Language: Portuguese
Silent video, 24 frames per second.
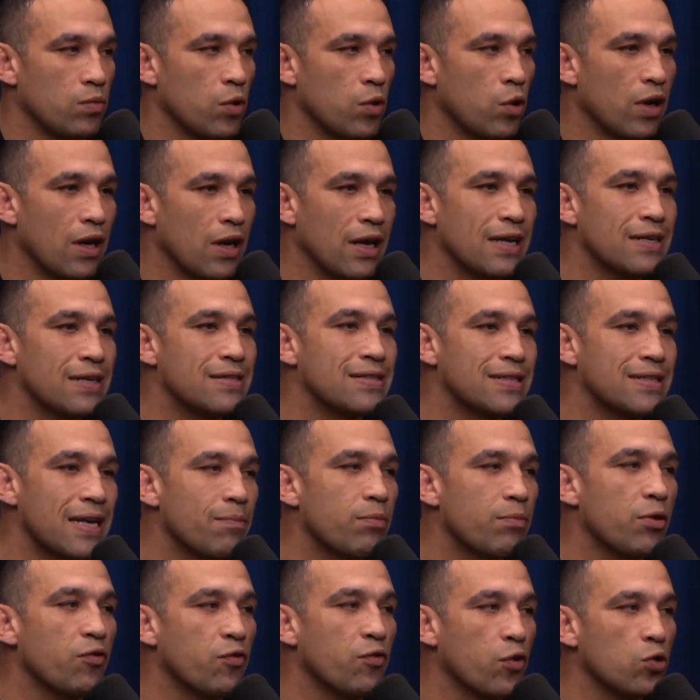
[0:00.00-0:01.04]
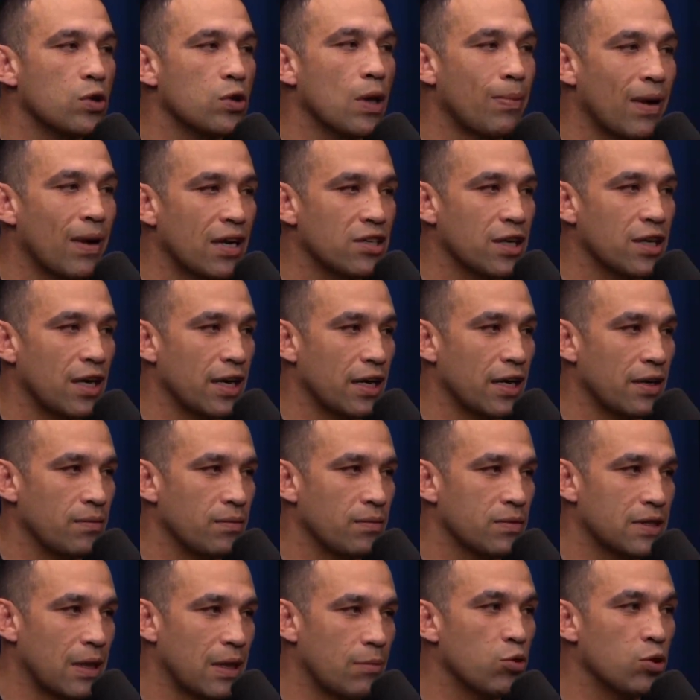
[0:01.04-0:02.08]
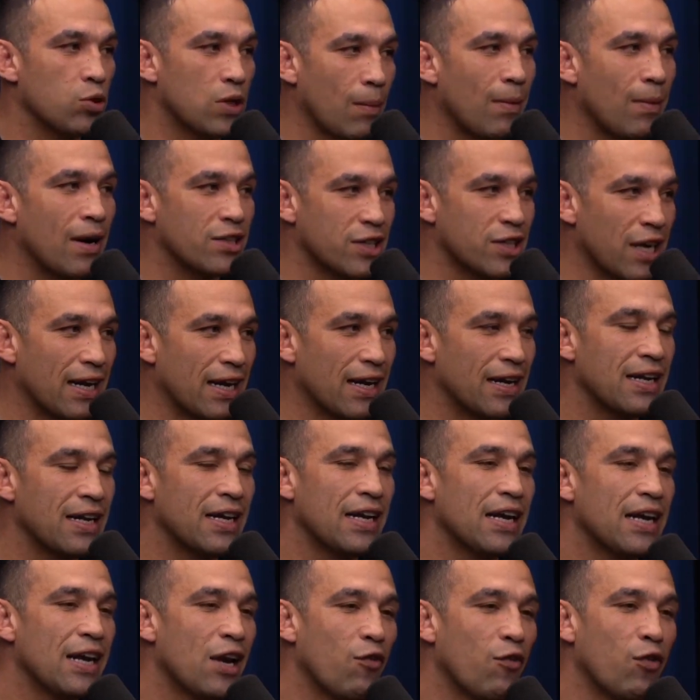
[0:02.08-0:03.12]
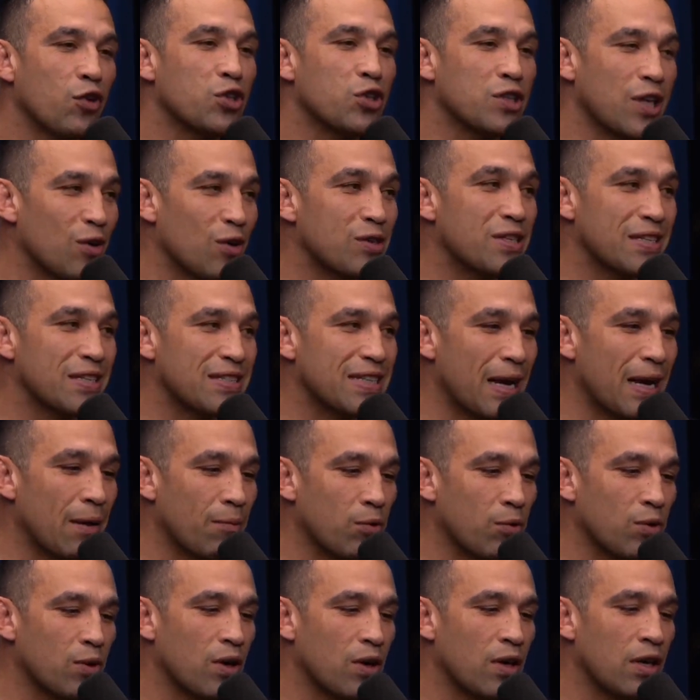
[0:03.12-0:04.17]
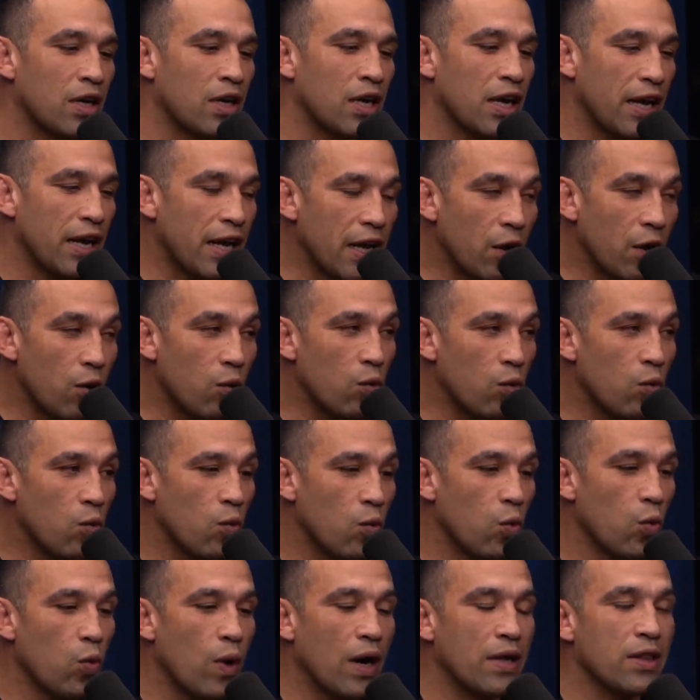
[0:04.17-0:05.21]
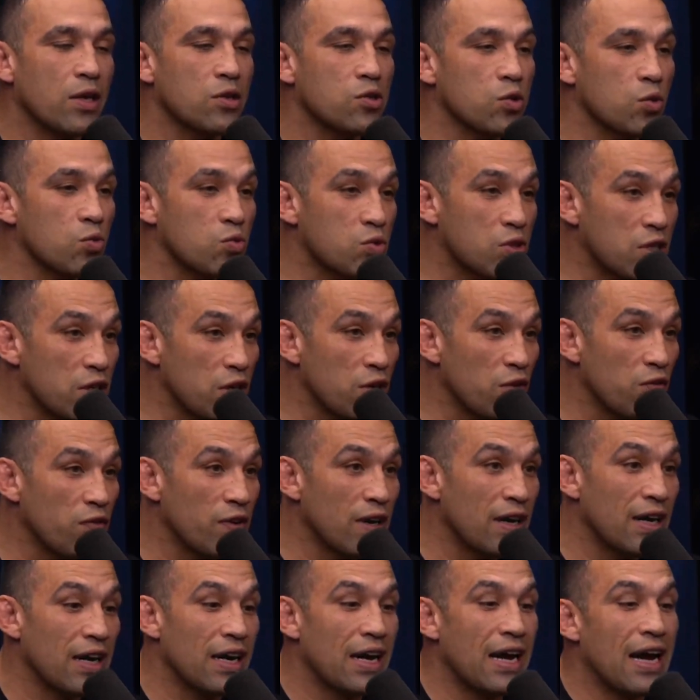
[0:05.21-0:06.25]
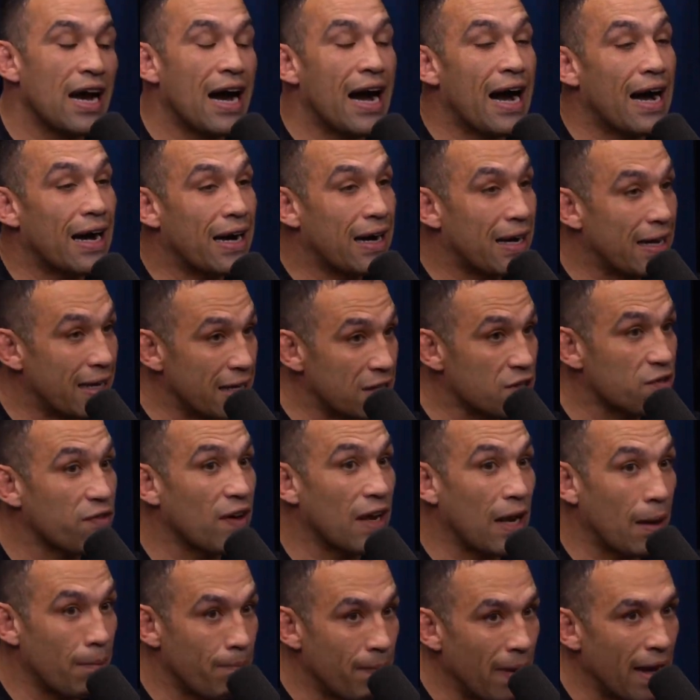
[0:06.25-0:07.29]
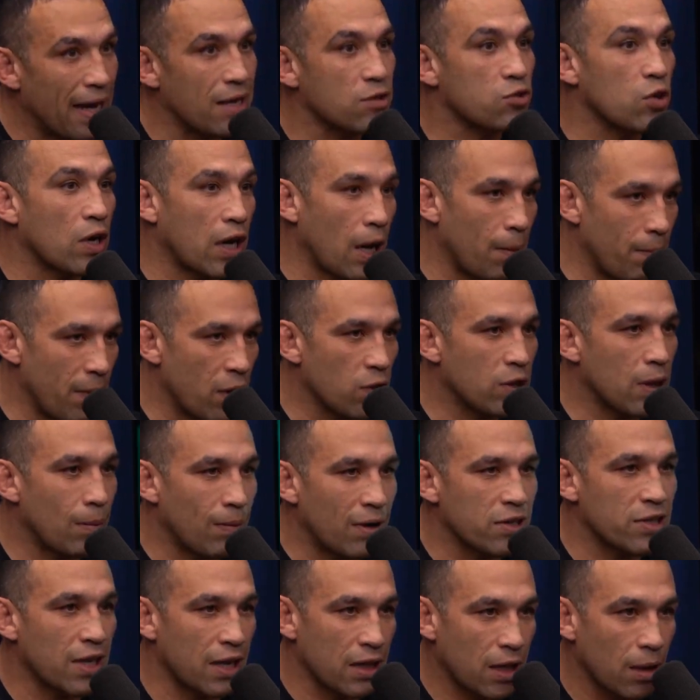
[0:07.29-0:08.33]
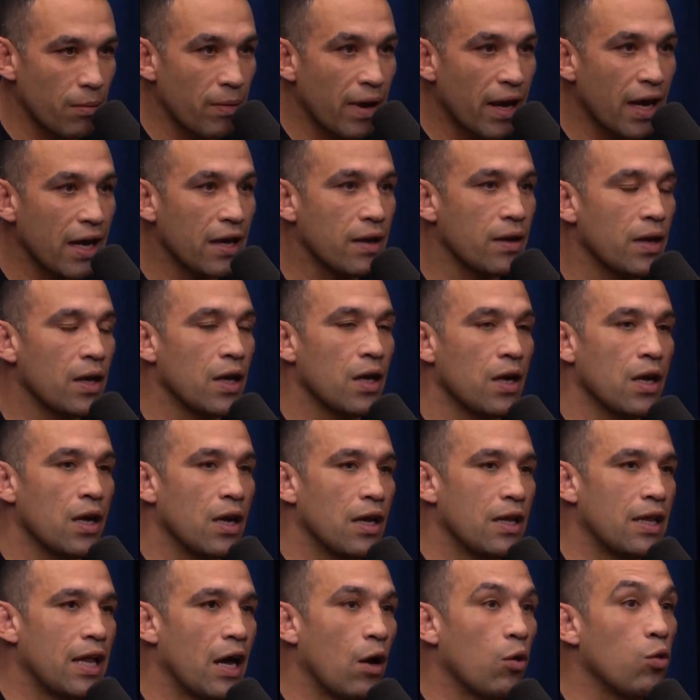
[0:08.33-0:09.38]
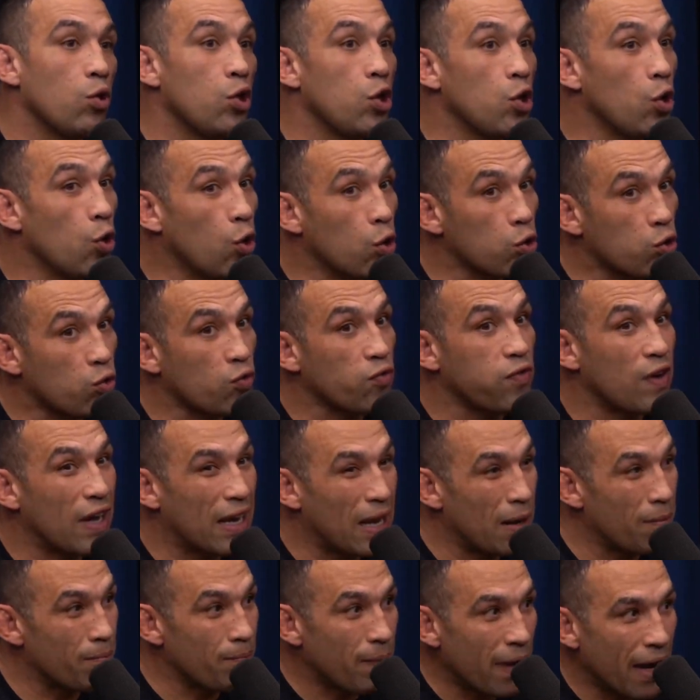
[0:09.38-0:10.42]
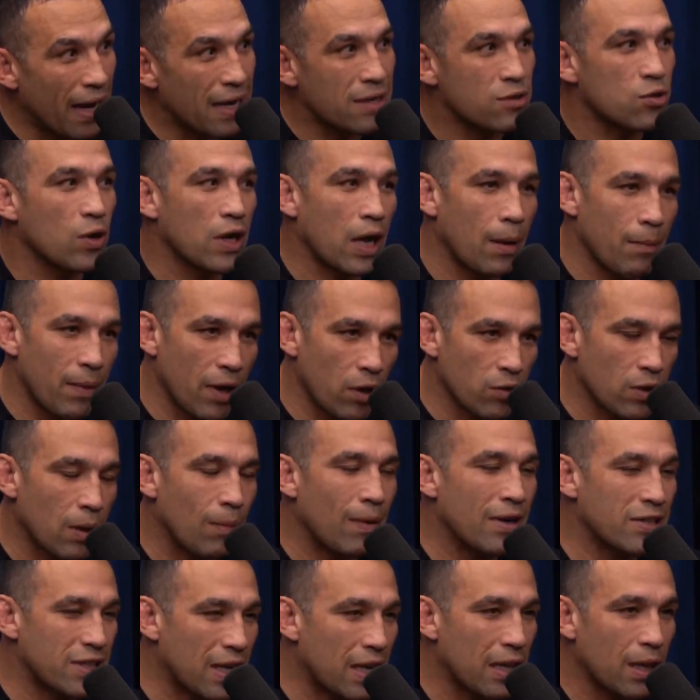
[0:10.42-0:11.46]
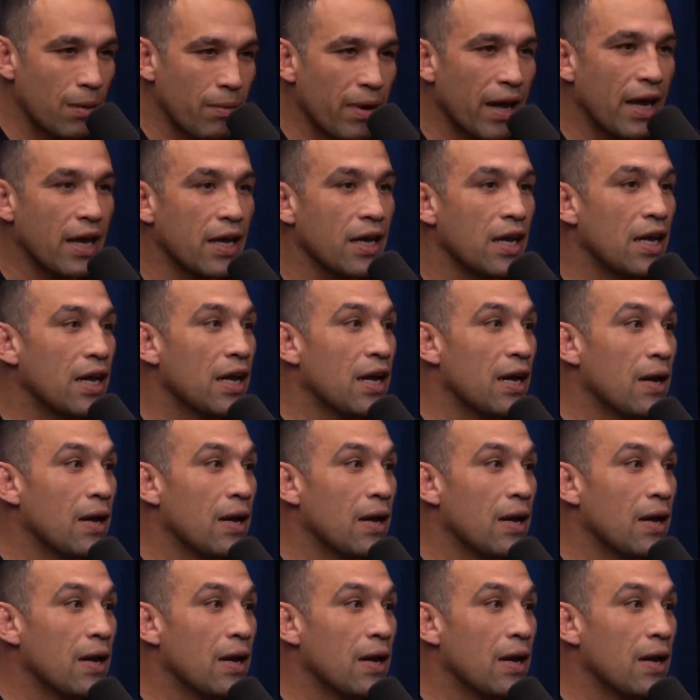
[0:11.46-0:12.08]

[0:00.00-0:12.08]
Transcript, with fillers: Meu inglês sempre foi o Tabajara. Sabe é. o Tabajara? Eu vou te dar os exemplos, ó. Eu, o Anderson Silva, a Cris fala bem, só que é meio Tabajara também. Né? O Lioto fala bem, só que é meio Tabajara também.